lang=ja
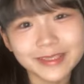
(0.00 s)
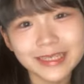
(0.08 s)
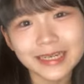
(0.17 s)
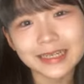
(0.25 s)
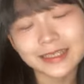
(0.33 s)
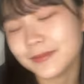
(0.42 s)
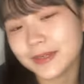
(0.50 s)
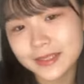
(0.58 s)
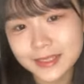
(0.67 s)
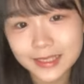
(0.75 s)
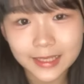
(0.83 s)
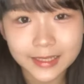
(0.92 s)
ミちゃんが一番
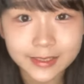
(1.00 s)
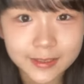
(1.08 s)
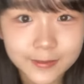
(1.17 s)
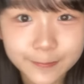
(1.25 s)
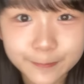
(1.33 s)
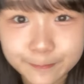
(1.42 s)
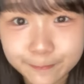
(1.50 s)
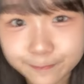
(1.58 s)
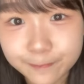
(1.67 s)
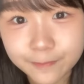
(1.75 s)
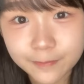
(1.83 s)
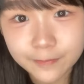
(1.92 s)
好きです
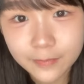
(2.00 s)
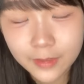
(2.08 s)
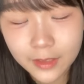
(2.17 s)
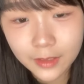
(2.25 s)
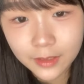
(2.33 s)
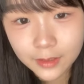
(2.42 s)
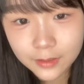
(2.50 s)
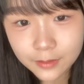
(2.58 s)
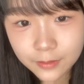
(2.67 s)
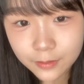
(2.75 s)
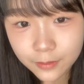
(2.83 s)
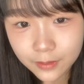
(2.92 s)

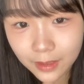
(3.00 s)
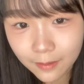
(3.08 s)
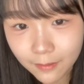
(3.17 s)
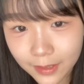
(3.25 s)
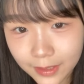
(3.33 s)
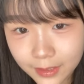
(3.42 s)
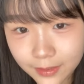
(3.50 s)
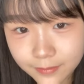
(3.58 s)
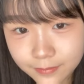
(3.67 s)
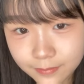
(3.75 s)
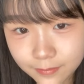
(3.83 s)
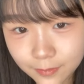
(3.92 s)
そうかわいい
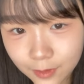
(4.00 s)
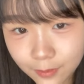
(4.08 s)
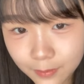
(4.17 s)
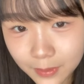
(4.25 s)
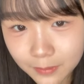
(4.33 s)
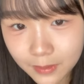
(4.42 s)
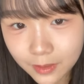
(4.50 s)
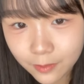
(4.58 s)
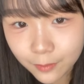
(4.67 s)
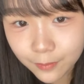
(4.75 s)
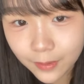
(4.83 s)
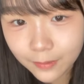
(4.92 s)
こんばんは
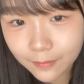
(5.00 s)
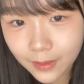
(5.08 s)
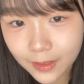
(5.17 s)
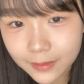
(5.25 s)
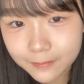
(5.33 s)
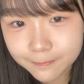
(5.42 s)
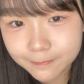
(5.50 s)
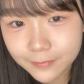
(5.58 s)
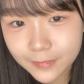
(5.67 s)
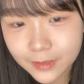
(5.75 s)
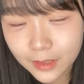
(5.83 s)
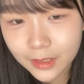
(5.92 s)
こんばんは
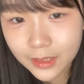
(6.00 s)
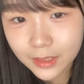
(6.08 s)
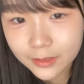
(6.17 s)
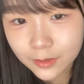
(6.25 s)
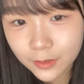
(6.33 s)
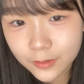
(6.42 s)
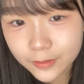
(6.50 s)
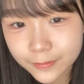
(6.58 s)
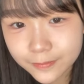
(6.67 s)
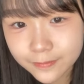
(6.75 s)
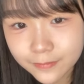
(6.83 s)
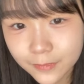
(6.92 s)
ありがとう
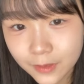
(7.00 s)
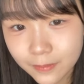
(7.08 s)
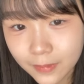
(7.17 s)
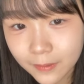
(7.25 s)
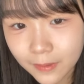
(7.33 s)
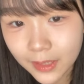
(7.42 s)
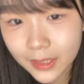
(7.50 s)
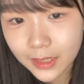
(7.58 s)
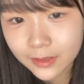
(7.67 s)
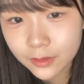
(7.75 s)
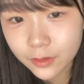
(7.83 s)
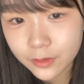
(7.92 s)
こんばんはあり
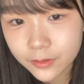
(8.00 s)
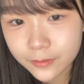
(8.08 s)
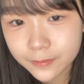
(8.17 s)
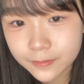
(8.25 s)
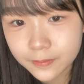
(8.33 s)
がと